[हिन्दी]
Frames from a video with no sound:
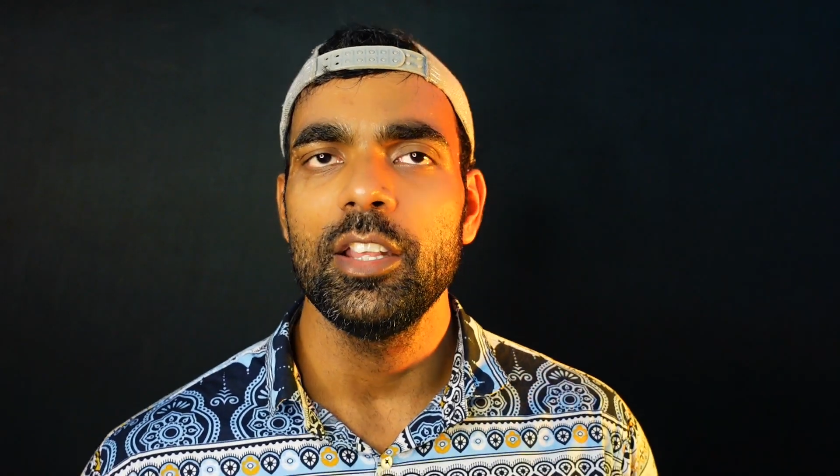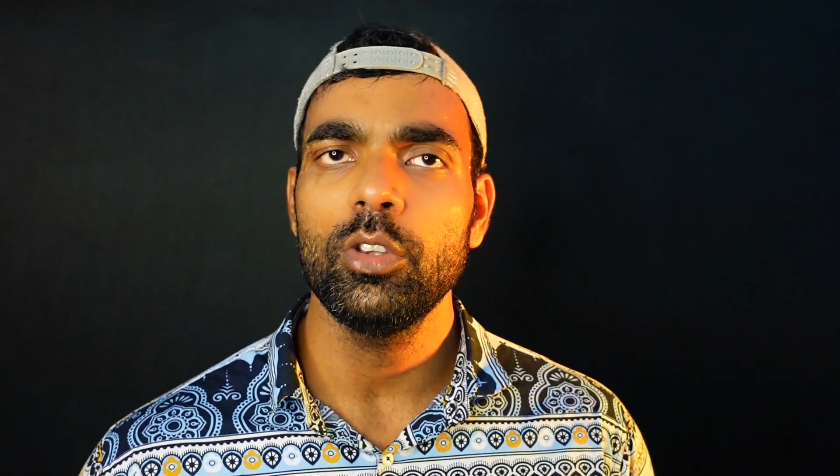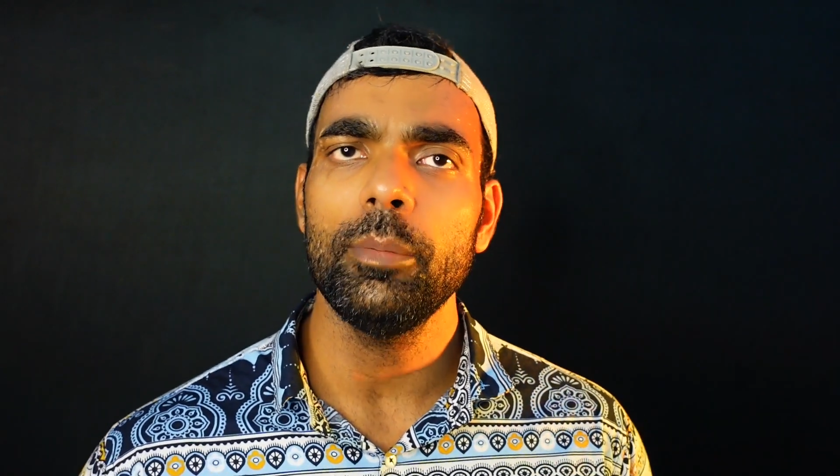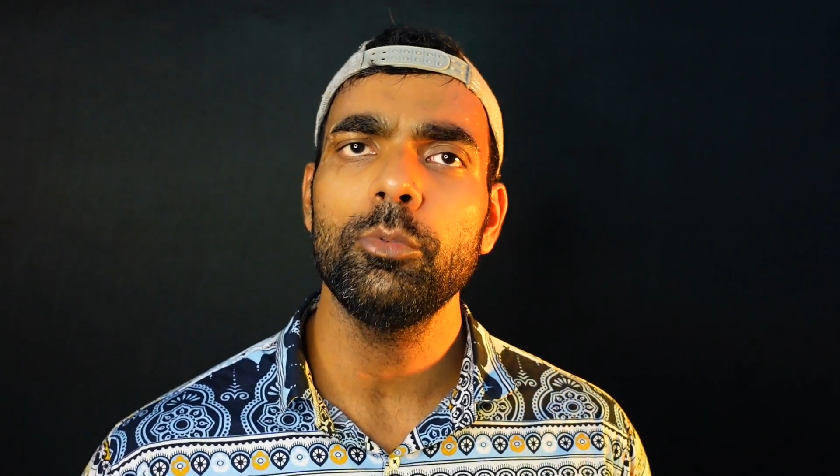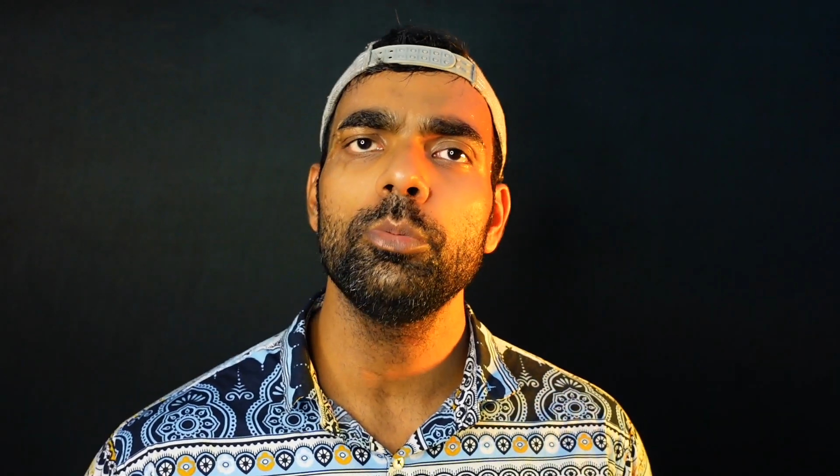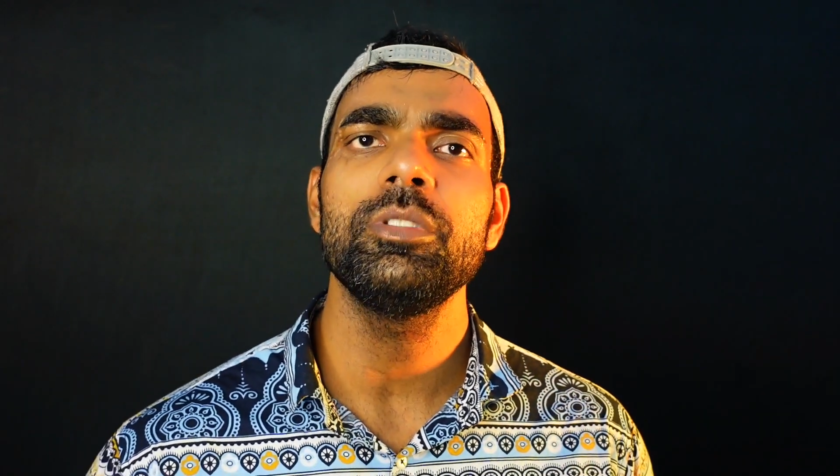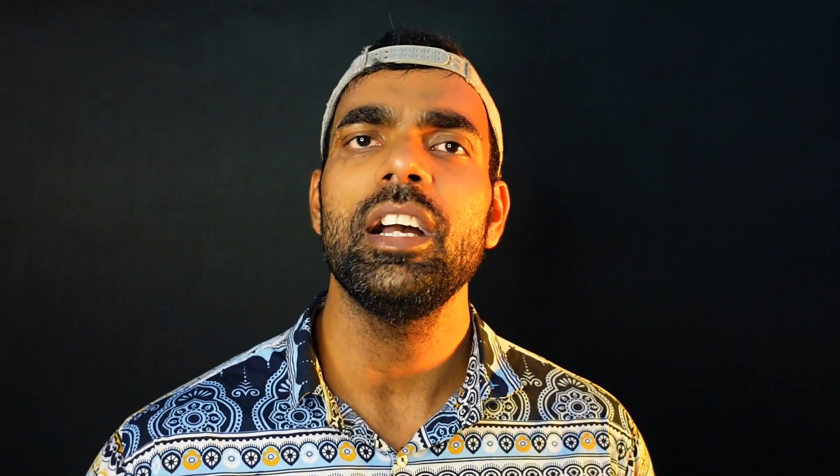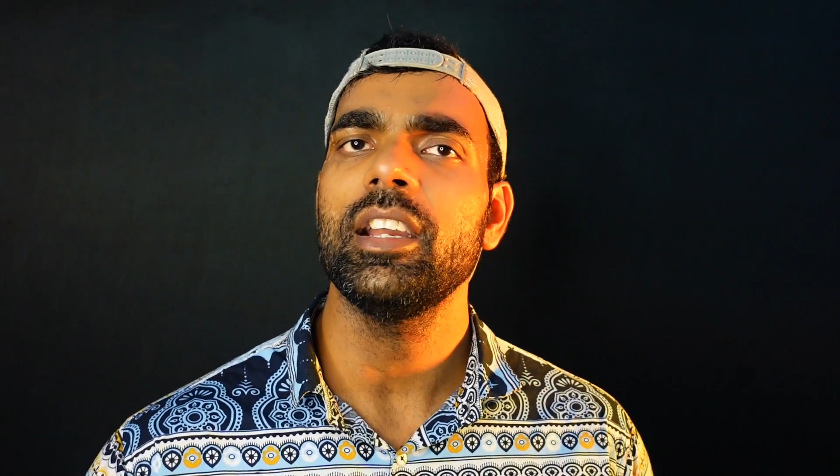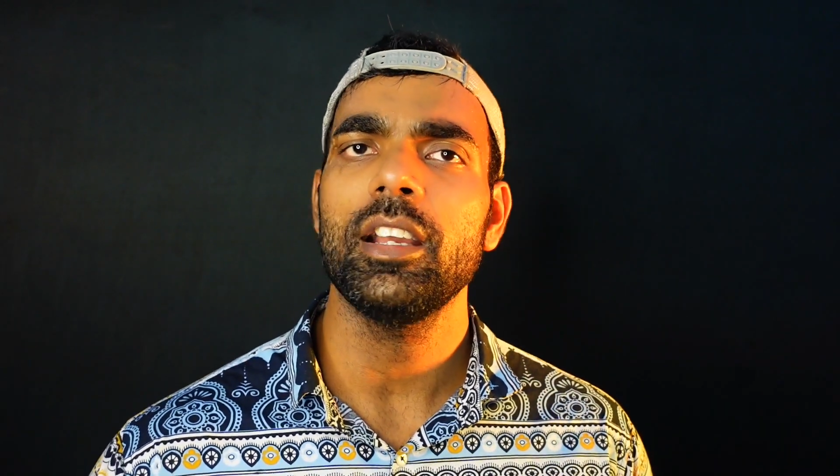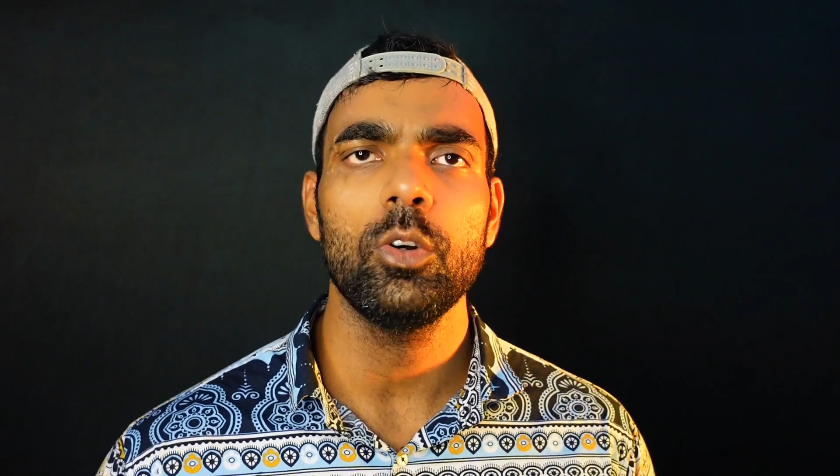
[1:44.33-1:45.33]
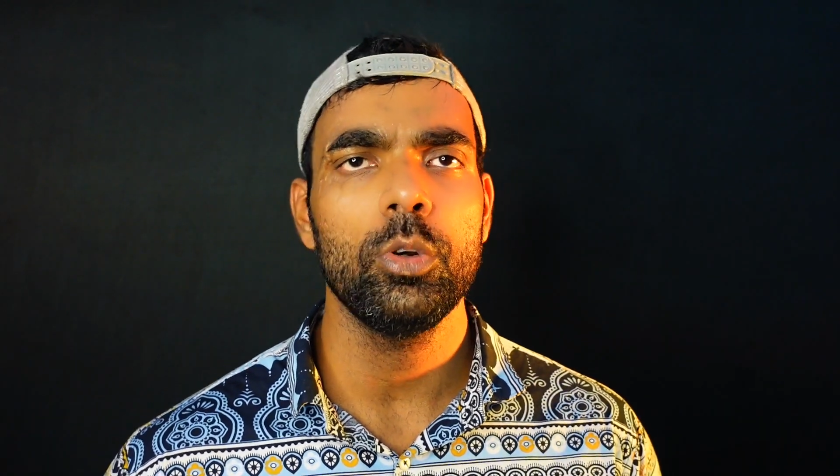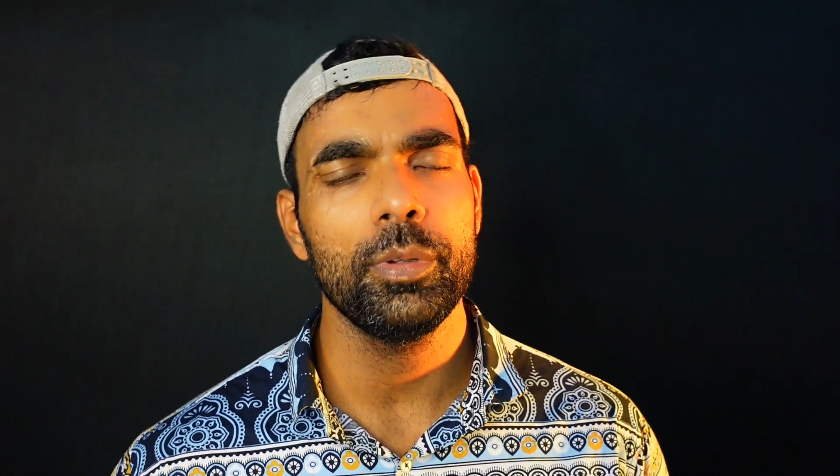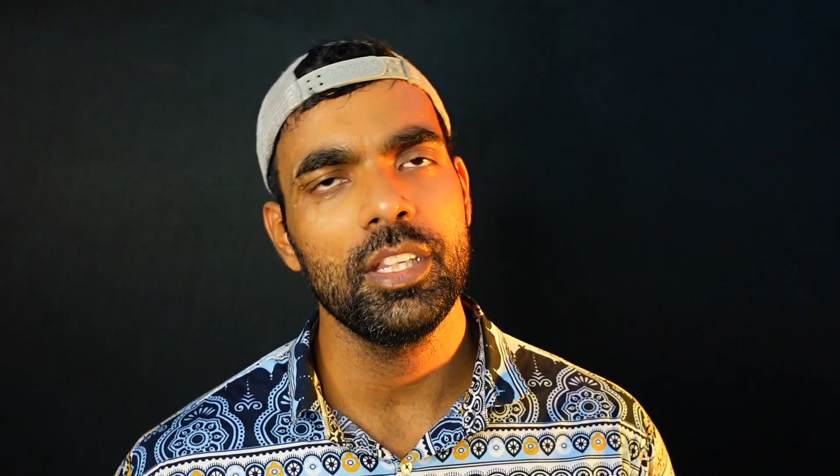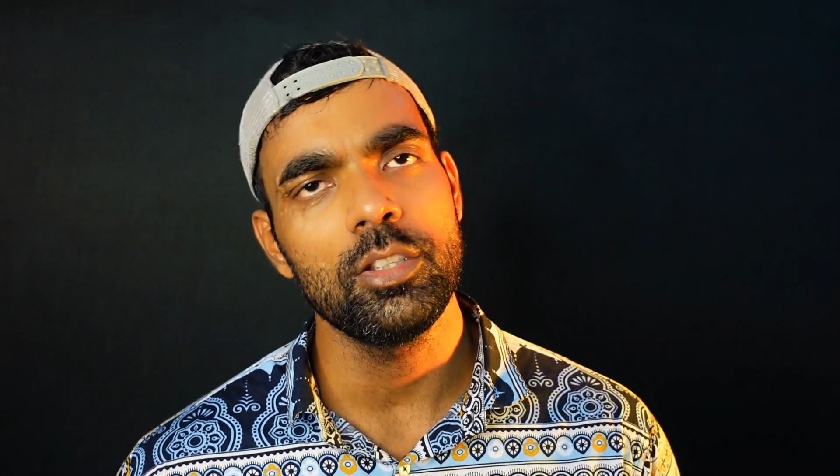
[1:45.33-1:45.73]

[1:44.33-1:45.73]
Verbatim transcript: तब तुम जाके करोड़पति